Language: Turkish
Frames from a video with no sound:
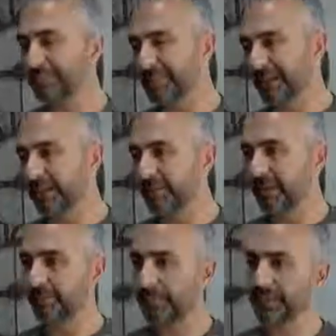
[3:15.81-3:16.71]

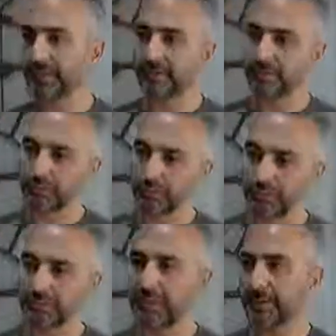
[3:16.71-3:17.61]
bayılma ya da
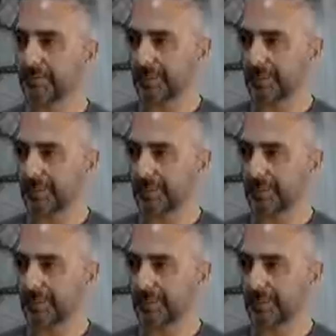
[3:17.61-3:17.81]
tuz kaybı,